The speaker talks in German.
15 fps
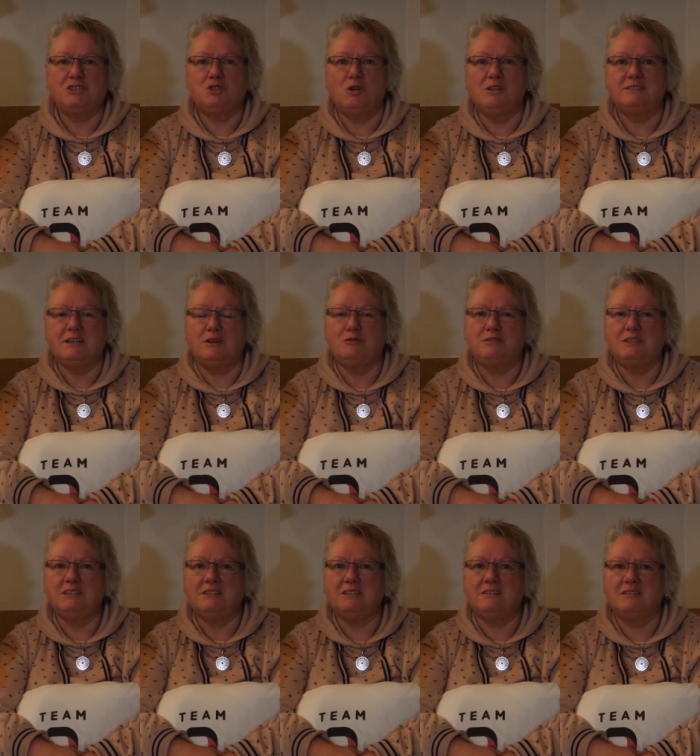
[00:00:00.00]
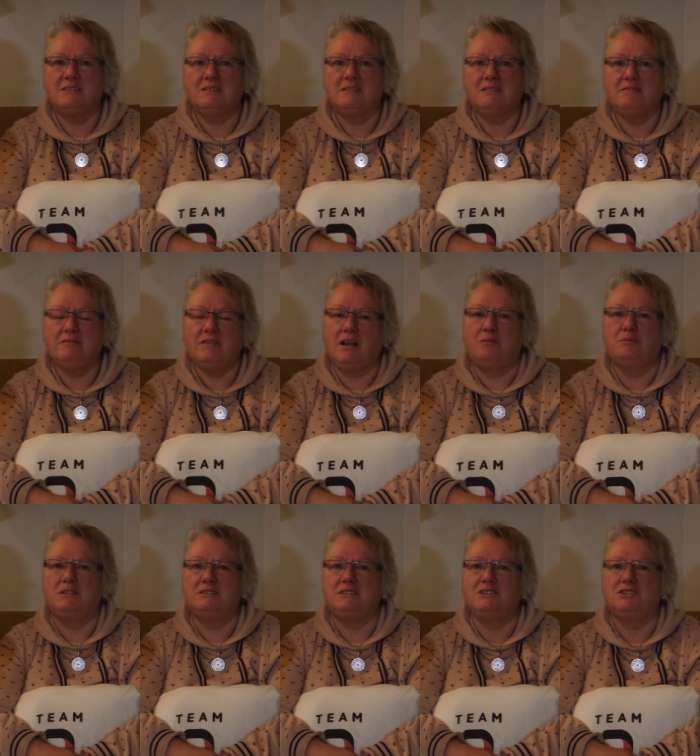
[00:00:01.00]
stolz auf dich. Wir haben
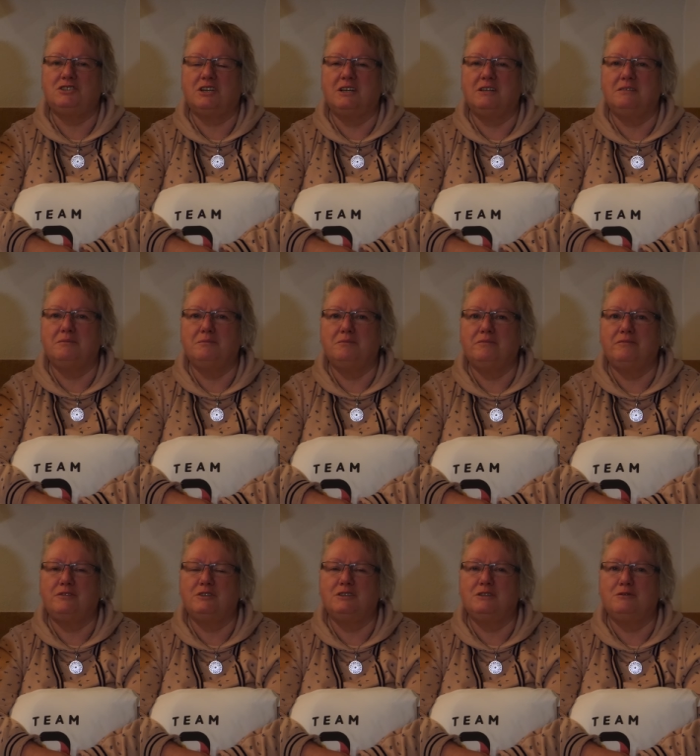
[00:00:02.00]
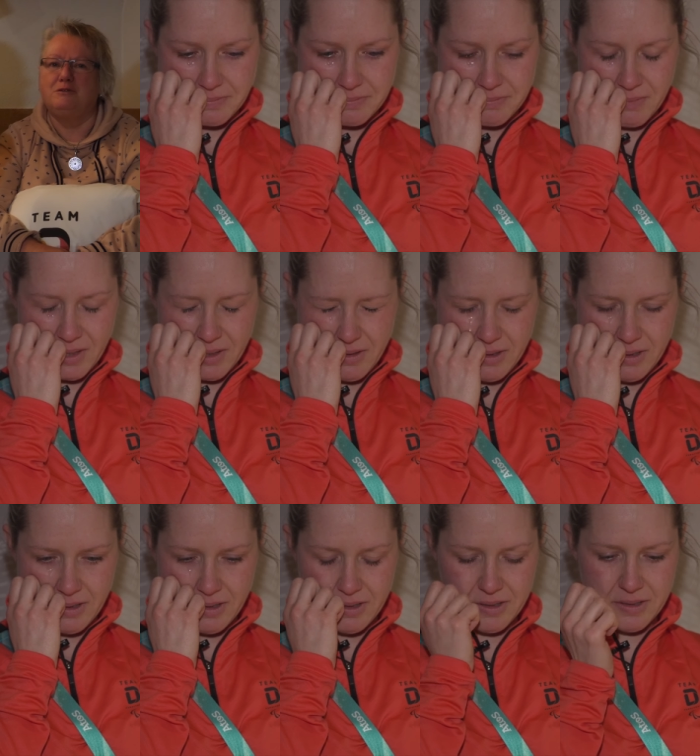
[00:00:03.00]
das erste Rennen von dir verfolgt.
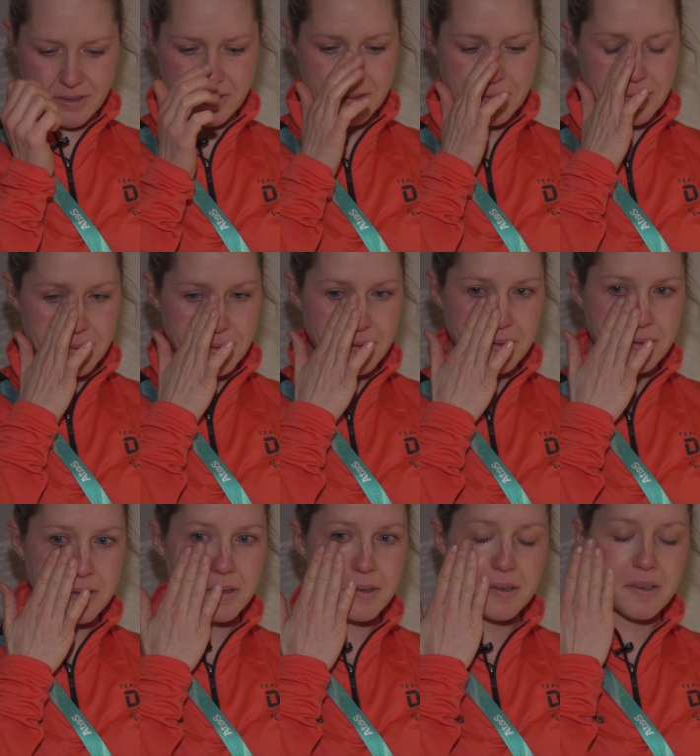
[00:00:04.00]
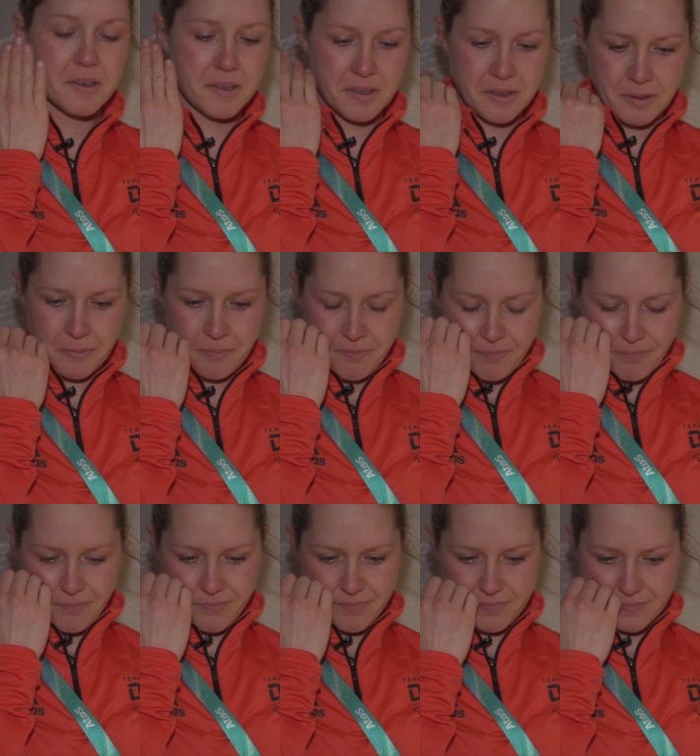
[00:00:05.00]
Wir hoffen auf die
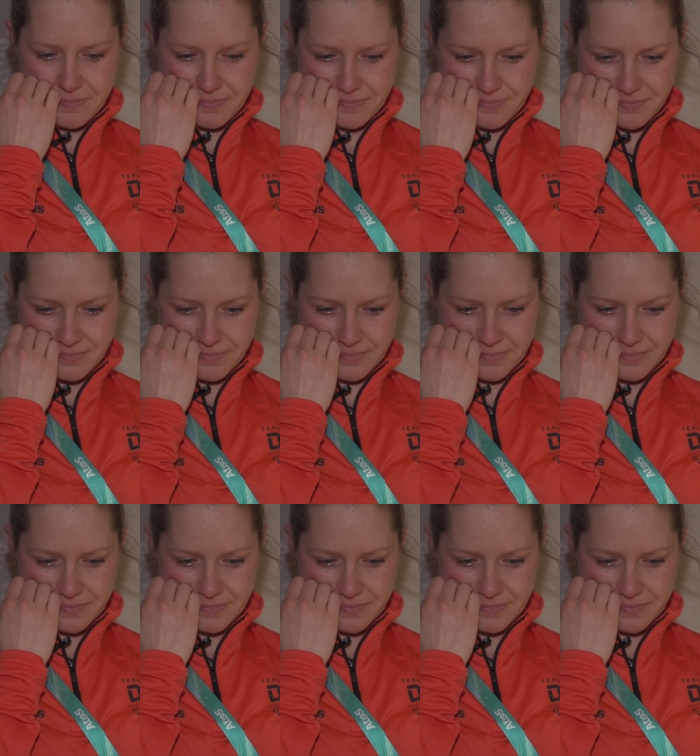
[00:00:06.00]
weiteren Rennen